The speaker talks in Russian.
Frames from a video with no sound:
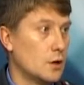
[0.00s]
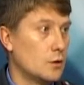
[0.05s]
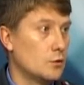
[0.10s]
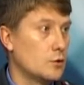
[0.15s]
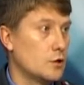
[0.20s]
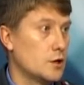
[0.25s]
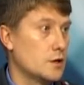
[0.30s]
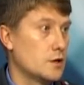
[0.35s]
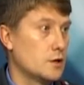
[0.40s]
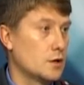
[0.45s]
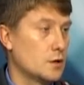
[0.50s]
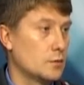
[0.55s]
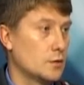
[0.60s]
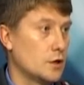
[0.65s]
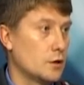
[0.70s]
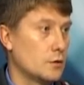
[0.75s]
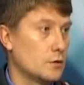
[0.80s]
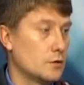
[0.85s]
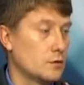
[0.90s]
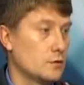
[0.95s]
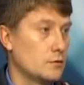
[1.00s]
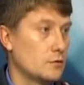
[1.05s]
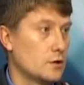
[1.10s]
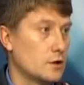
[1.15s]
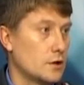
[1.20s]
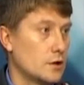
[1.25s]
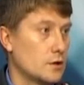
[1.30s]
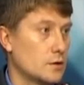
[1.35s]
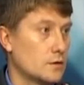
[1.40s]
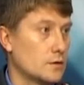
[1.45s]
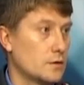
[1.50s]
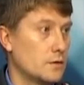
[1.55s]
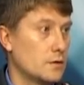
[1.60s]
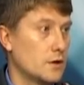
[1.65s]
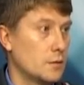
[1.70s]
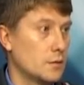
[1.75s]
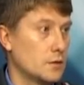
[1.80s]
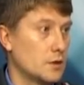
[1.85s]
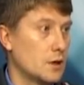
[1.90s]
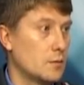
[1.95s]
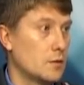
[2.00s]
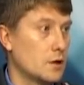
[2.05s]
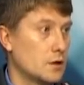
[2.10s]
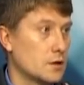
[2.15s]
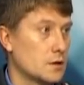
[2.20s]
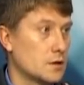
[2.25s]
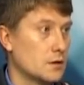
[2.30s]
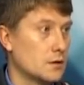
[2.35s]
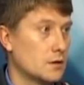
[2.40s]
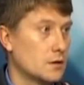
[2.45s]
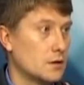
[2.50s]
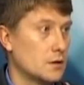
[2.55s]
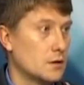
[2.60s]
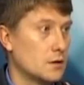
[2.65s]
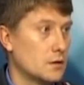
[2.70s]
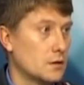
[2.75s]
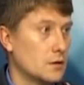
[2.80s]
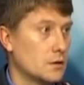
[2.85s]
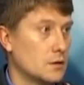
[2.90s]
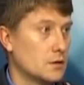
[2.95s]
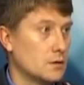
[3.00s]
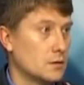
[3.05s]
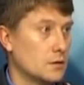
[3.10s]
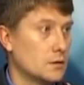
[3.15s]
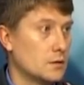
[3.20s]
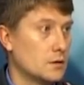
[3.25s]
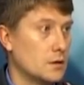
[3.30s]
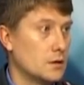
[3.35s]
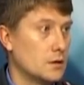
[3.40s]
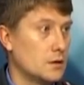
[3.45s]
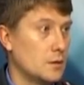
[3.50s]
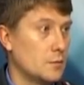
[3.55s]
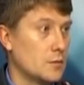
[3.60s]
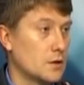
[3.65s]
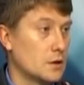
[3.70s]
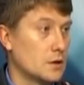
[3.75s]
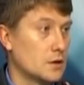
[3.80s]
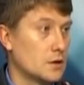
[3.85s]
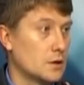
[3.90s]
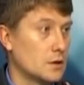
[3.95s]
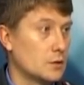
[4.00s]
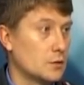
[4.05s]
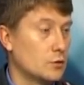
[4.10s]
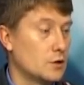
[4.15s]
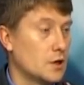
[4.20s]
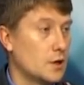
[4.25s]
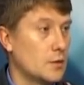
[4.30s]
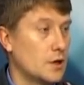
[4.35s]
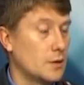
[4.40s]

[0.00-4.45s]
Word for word: участникам дорожного движения своевременно добраться э, до мест, куда им